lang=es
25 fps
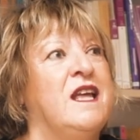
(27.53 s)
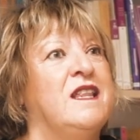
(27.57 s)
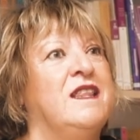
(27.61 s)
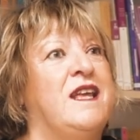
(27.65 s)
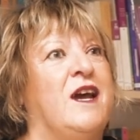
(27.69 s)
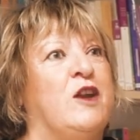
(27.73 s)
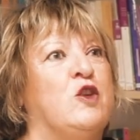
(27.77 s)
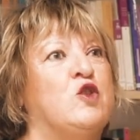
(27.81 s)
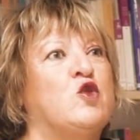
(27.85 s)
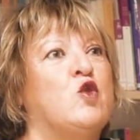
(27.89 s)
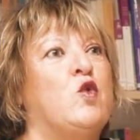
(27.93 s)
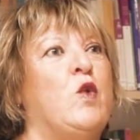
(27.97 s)

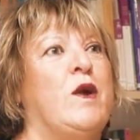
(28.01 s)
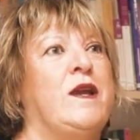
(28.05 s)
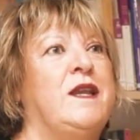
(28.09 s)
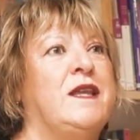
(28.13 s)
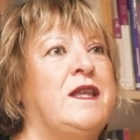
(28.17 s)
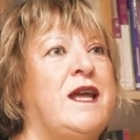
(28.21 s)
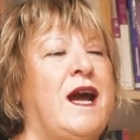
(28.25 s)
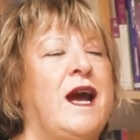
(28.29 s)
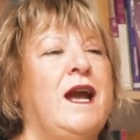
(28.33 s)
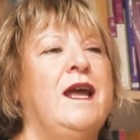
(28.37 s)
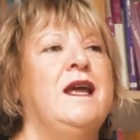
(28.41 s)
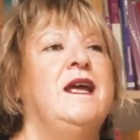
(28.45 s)
Daros
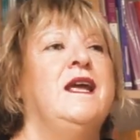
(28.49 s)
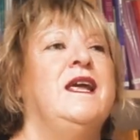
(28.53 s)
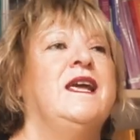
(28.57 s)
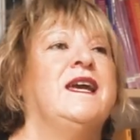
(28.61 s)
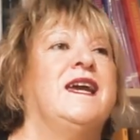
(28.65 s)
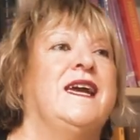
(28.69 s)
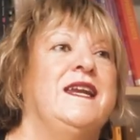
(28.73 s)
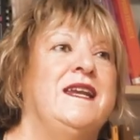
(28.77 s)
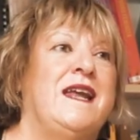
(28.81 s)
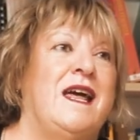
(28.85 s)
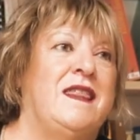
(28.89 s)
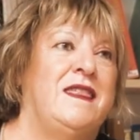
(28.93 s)
cuenta
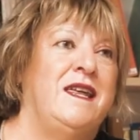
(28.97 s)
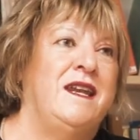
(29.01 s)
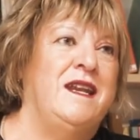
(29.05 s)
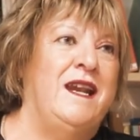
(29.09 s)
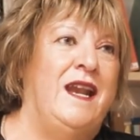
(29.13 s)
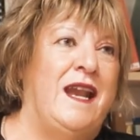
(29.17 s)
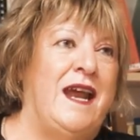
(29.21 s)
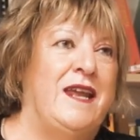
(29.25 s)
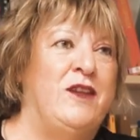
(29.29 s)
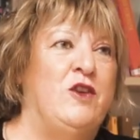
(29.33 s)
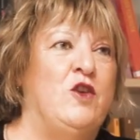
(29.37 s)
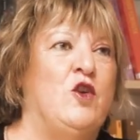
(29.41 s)
que nace en
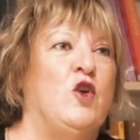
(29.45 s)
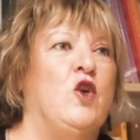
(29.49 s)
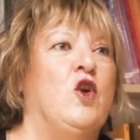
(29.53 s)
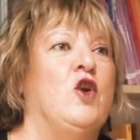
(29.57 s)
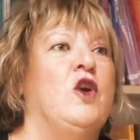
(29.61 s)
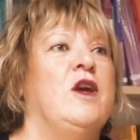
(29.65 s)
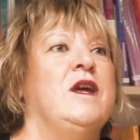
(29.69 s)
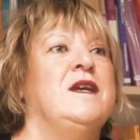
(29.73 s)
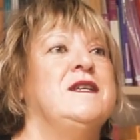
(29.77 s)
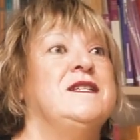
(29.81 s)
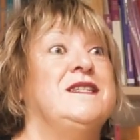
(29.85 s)
el año